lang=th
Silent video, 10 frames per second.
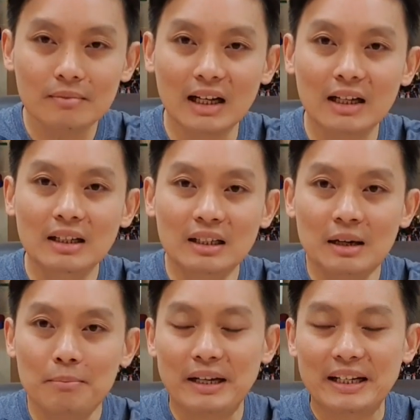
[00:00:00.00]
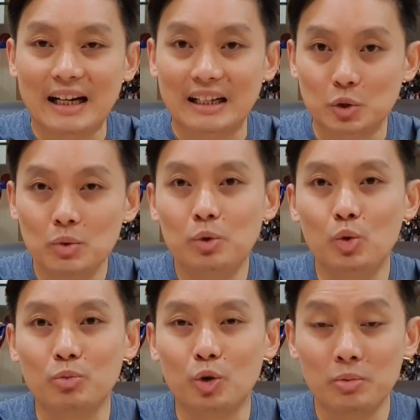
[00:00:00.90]
นะเป็นการกระตุ้นภู
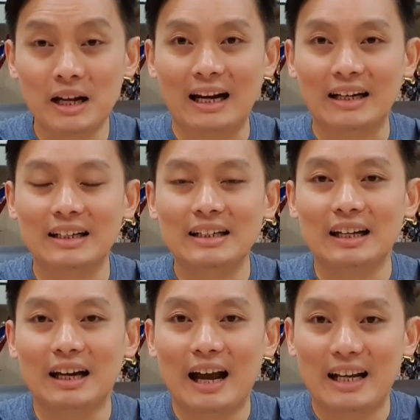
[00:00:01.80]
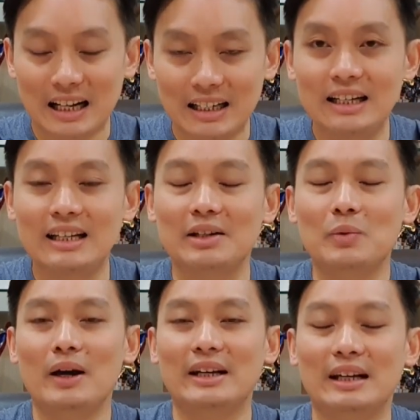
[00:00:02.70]
มิคุ้มกันให้ท่านได้ดี
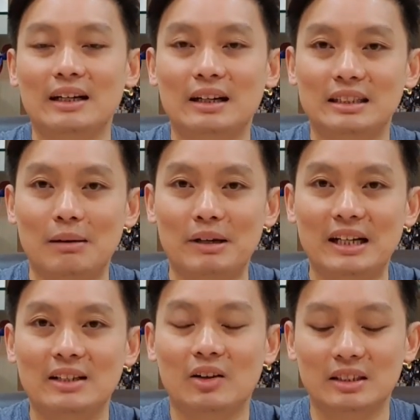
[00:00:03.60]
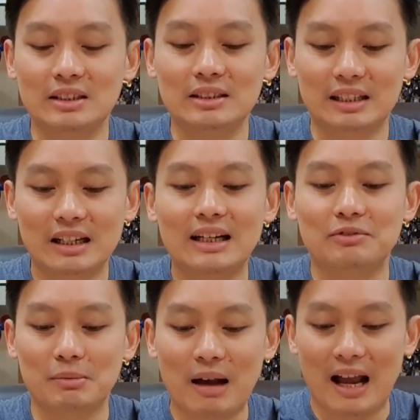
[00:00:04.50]
ด้วยนะ แล้วก็ทำให้ท่านนอนคืนนะท่านก็หลั
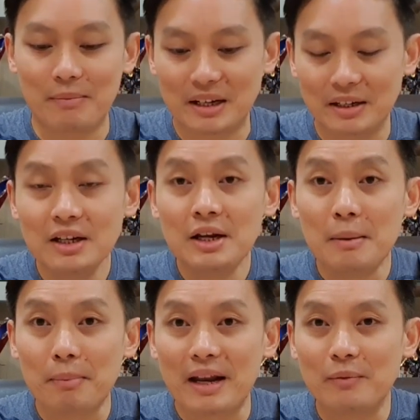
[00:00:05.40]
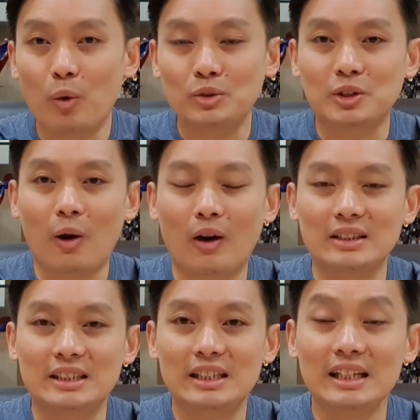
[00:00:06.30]
บสบายเป็นเป็นวงจร
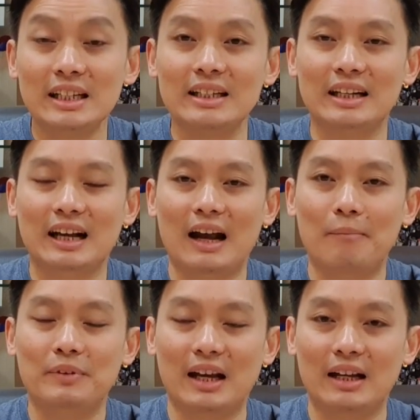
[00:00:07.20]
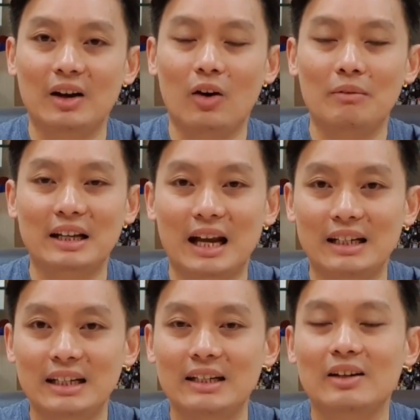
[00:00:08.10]
ที่ดีนะครับนะออกกำลังกาย
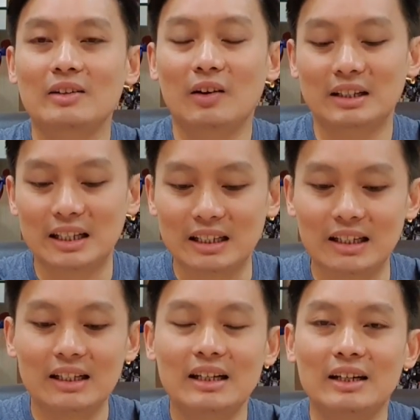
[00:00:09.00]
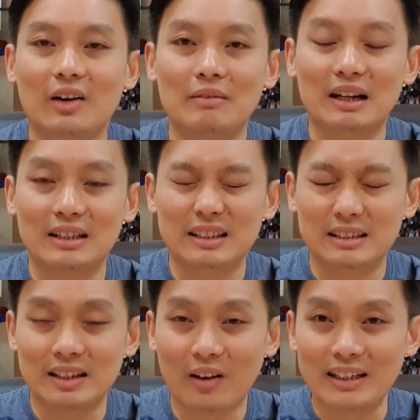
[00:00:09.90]
ดีก็นอนดี ออกกำลัง
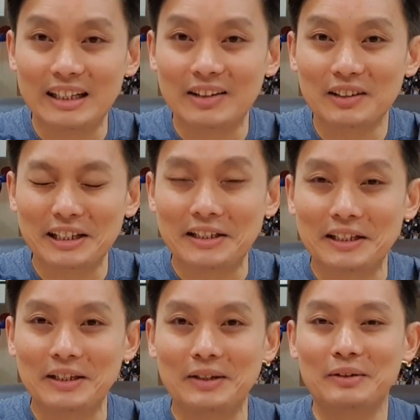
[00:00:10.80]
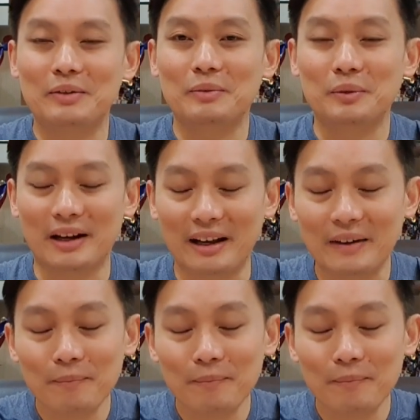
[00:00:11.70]
นอนดีก็กินดีนะ